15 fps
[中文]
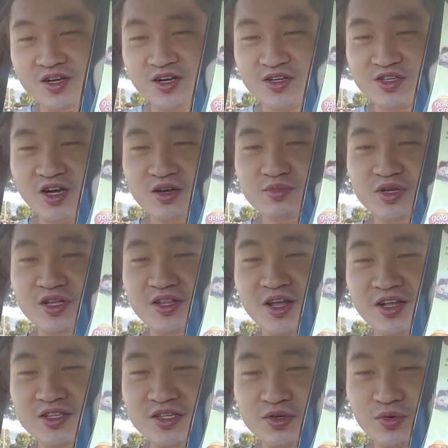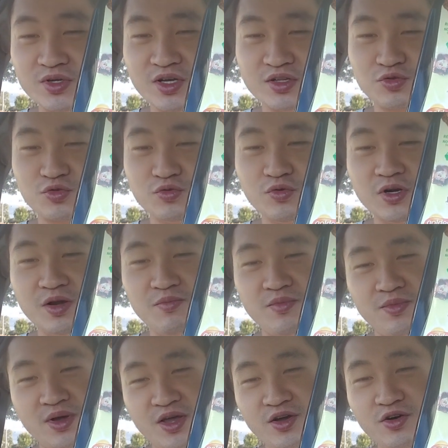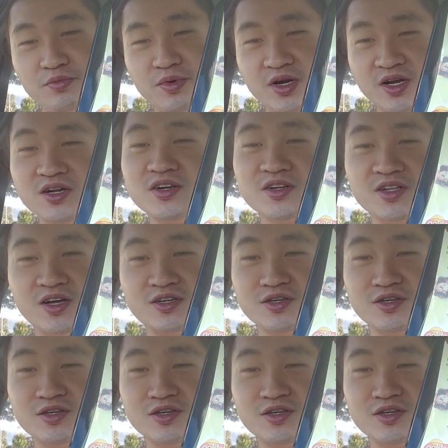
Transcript: 上品的单词，我想中国人没有不认识的。